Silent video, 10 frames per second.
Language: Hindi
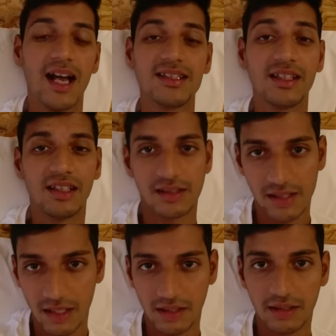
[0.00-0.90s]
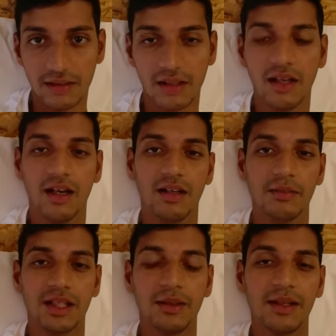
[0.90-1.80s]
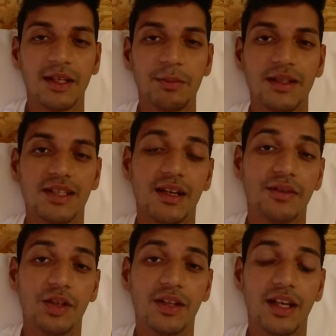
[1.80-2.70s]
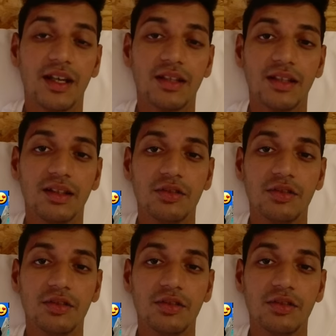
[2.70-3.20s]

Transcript: आज है तीसरा दिन आ, मतलब अगर पिछला वीडियो देखा था